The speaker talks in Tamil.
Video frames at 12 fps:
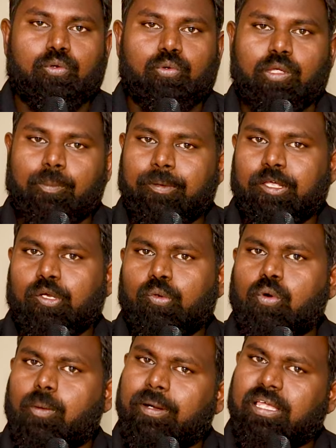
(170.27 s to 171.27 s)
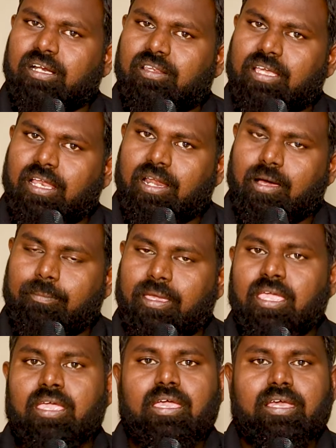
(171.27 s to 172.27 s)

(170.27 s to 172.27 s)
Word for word: இருக்கும் எப்படி இருக்கும் அப்படிங்கிறது எல்லாமே